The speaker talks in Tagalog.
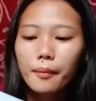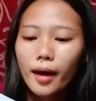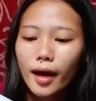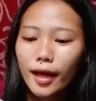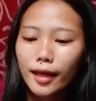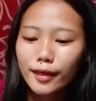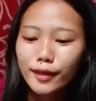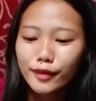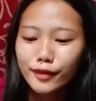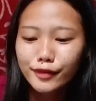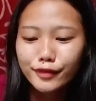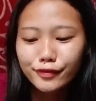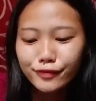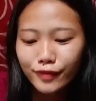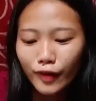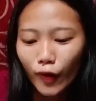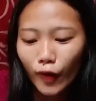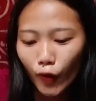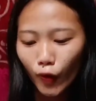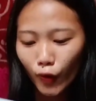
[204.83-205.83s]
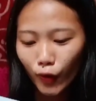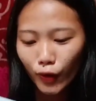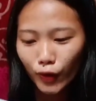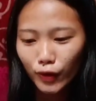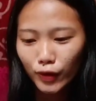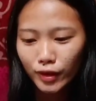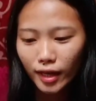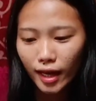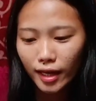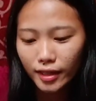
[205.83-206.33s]

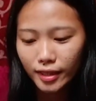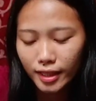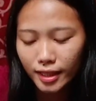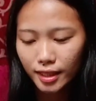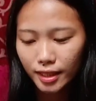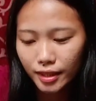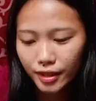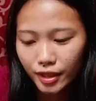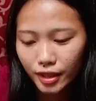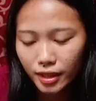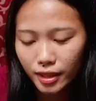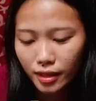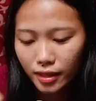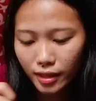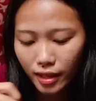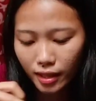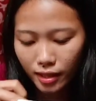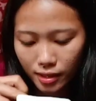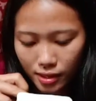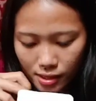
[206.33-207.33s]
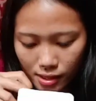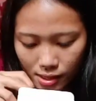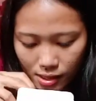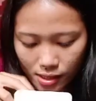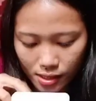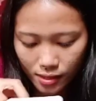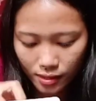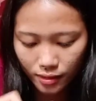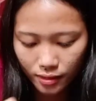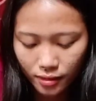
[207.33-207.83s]
Microphone! I really need
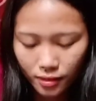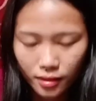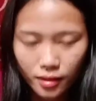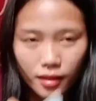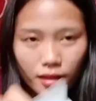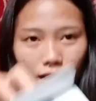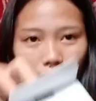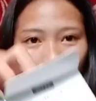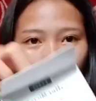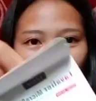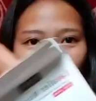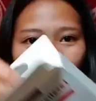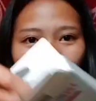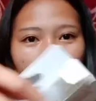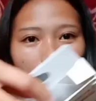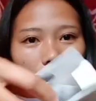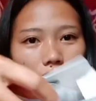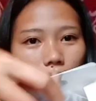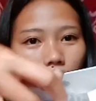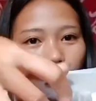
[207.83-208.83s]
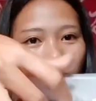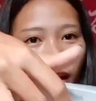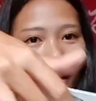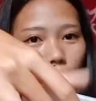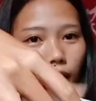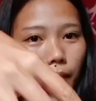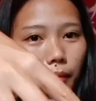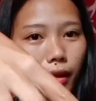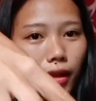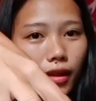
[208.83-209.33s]
this. Ayan, ay
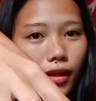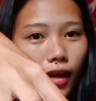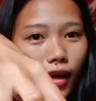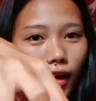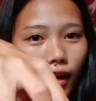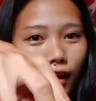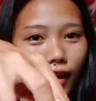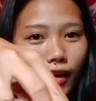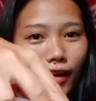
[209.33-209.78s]
lang naman niya.